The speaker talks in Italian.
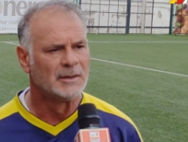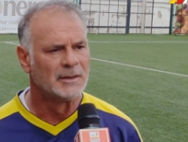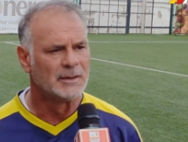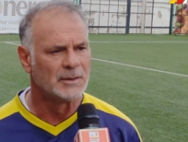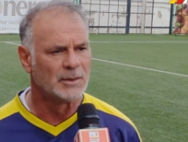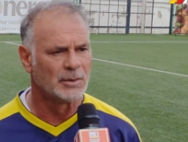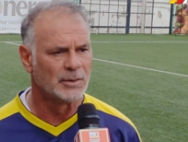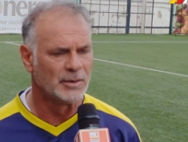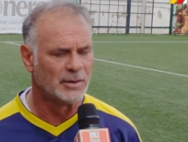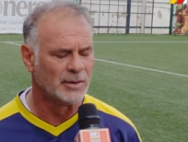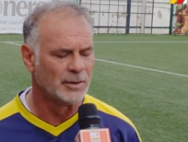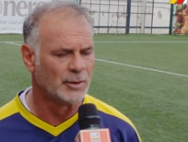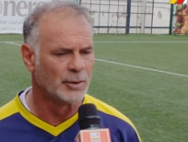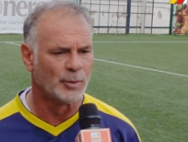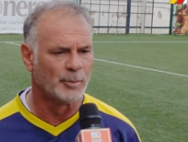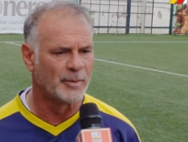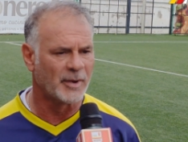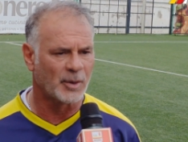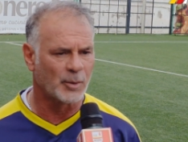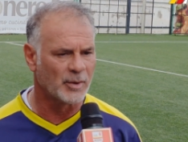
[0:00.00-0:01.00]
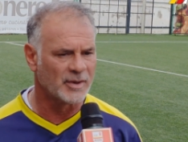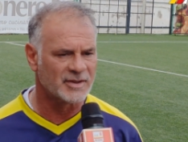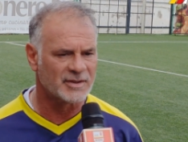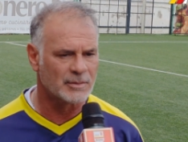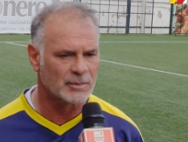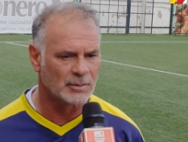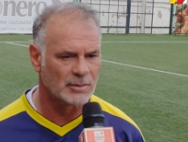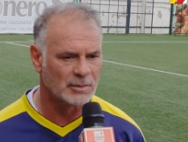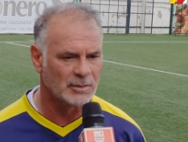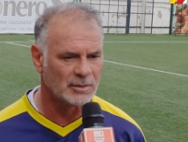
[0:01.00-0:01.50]
non, non per
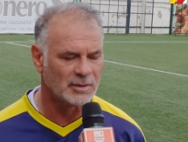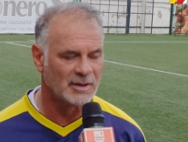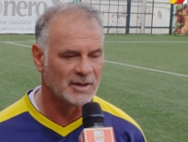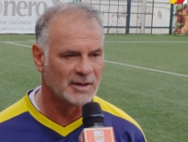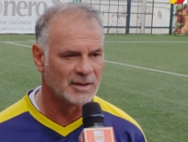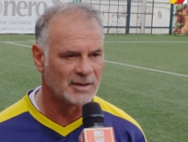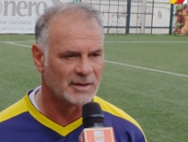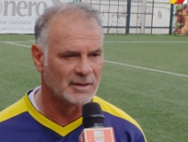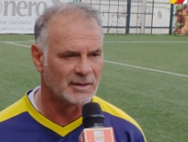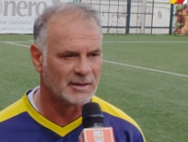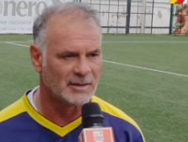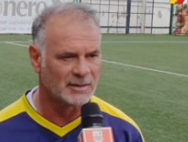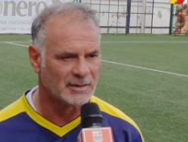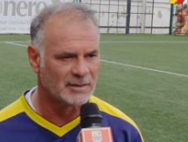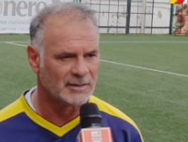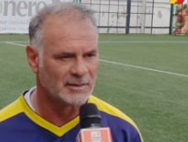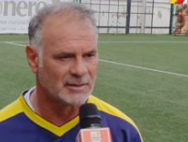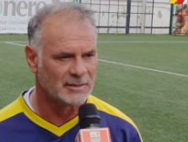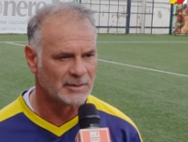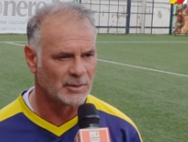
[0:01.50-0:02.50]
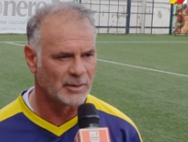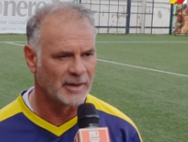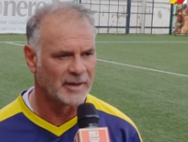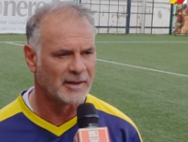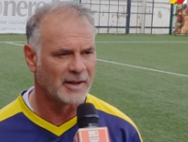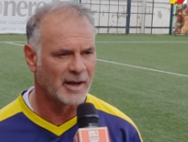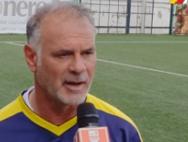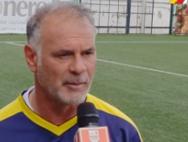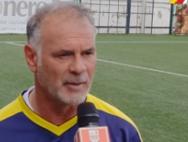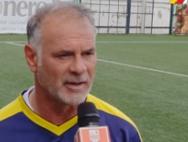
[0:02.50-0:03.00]
questo non, non
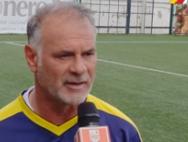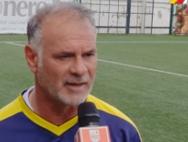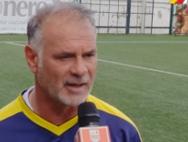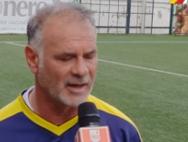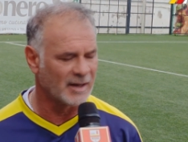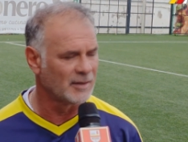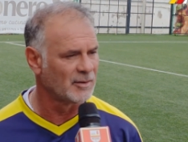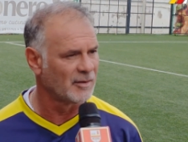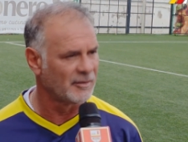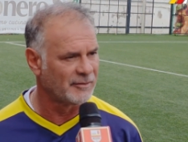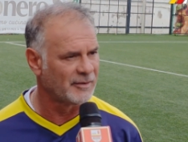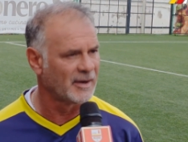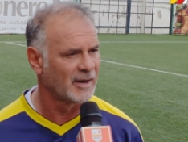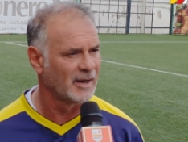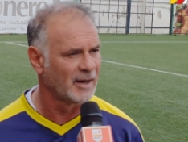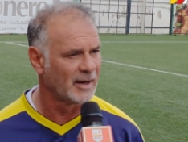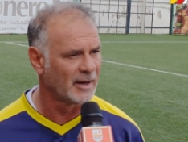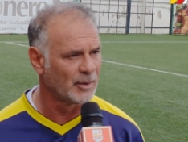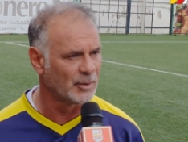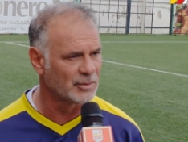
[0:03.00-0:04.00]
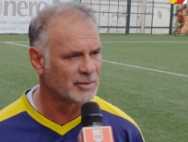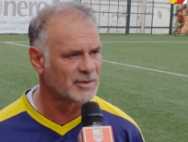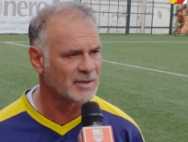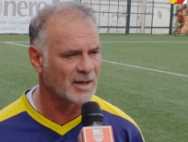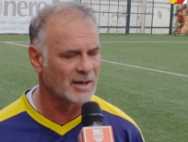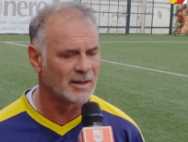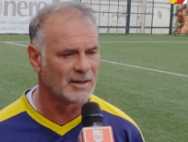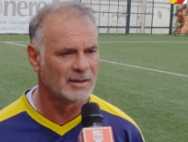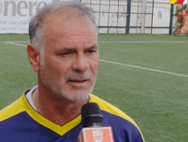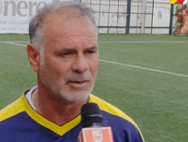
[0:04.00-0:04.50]
andremo a Taranto a fare la
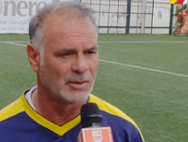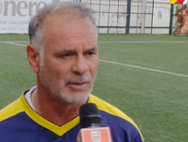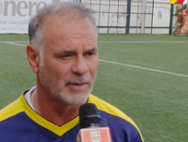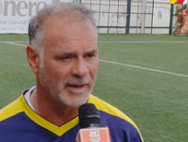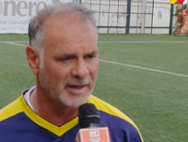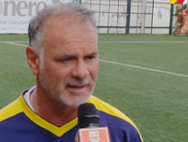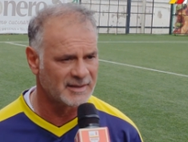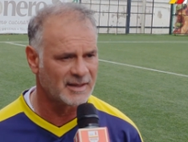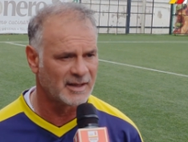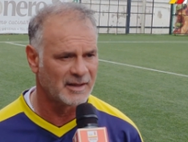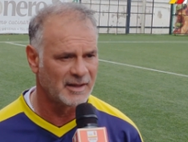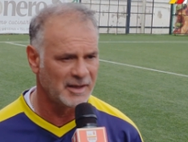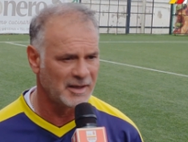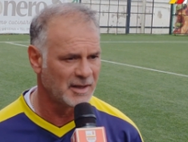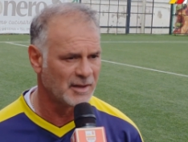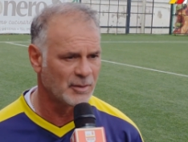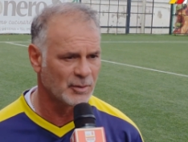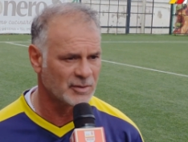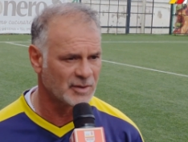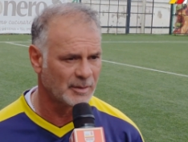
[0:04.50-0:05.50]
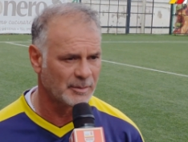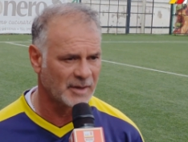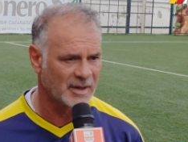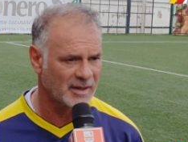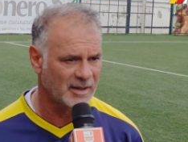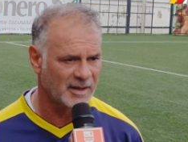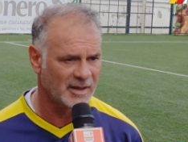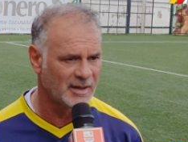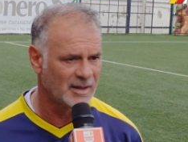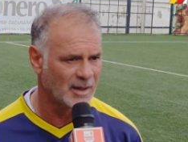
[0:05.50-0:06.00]
nostra onesta e dignitosa
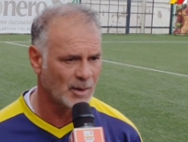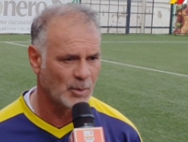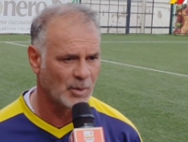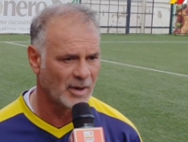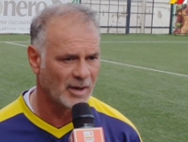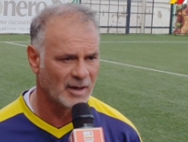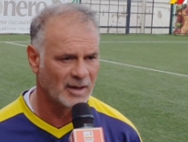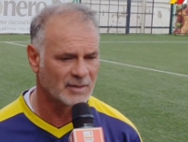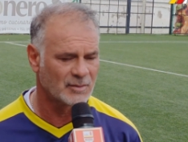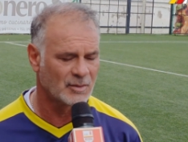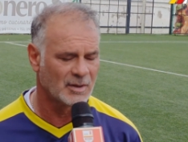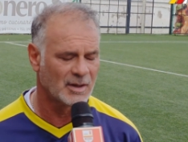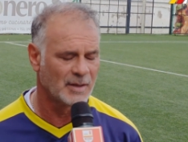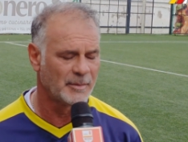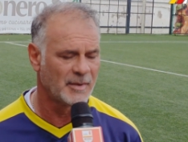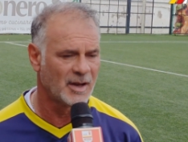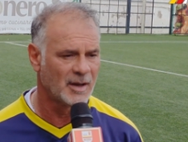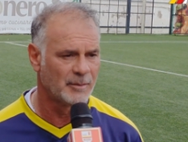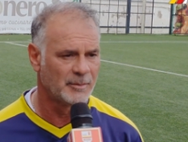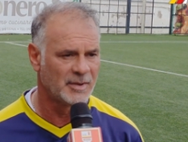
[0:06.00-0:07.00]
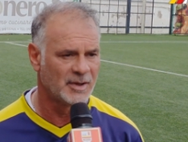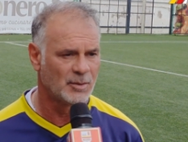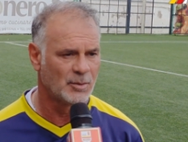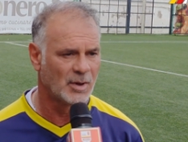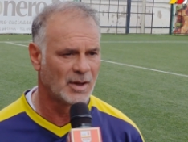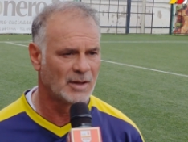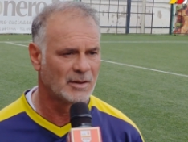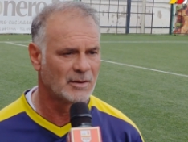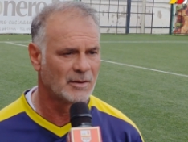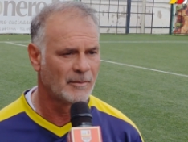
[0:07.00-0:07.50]
partita, quale la squadra mi ha
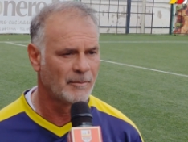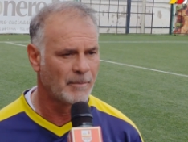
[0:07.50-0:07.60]
abituato.